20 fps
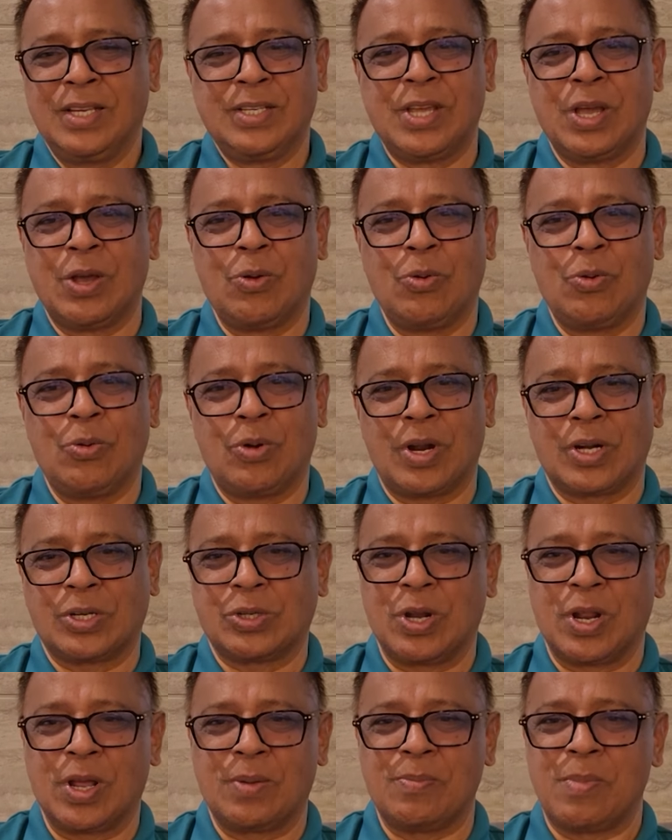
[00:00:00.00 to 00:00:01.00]
যেগুলোর
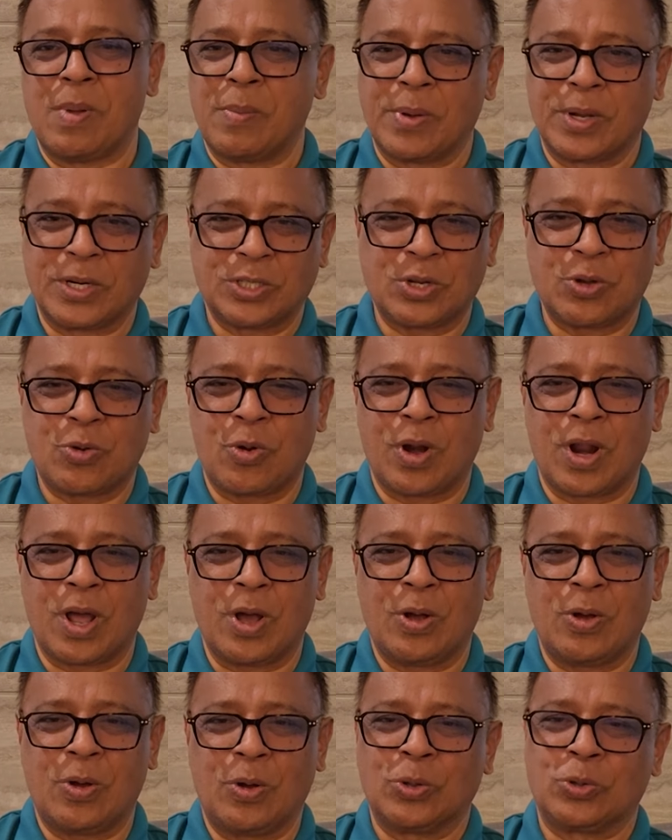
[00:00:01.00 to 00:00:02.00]
আসলে মীমাংসা করা
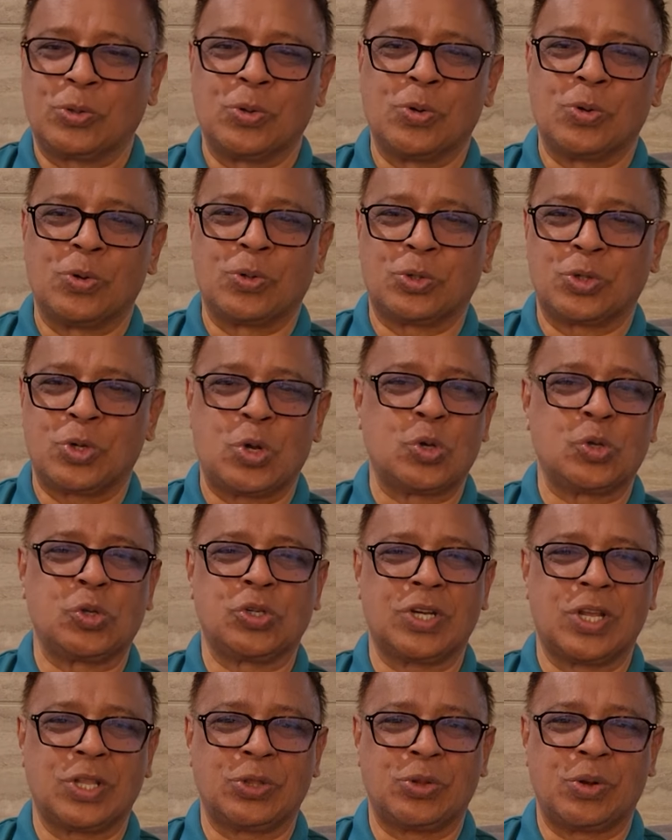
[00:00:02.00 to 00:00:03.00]
অত সহজ
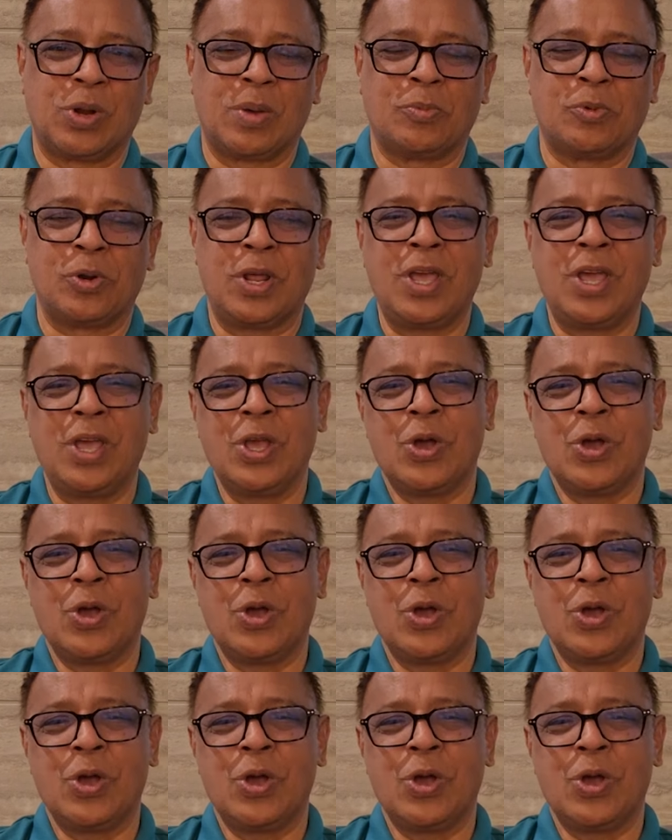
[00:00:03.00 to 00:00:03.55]
সাধ্য না বলে